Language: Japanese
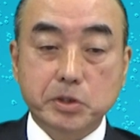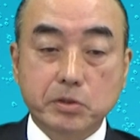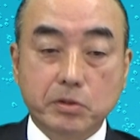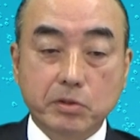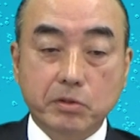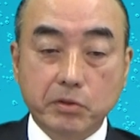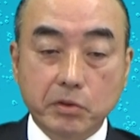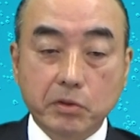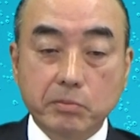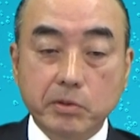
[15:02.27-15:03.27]
のご
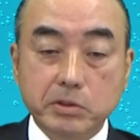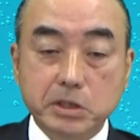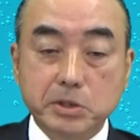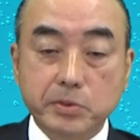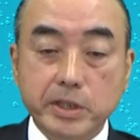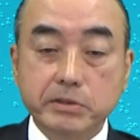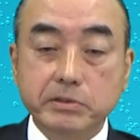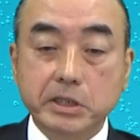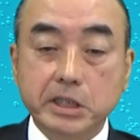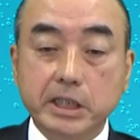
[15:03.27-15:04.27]
要望に添える
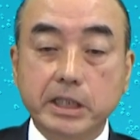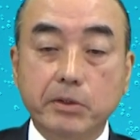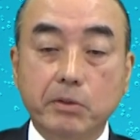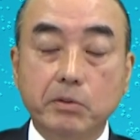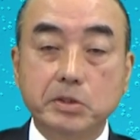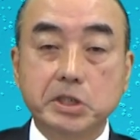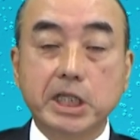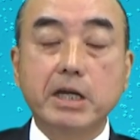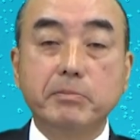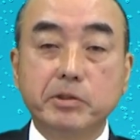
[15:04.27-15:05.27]
生き方をし
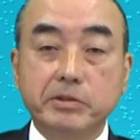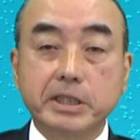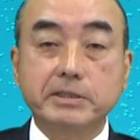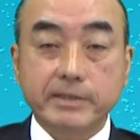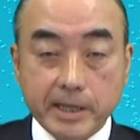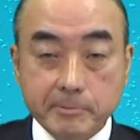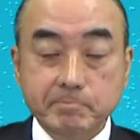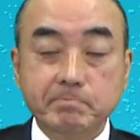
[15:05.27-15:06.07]
たいものですね。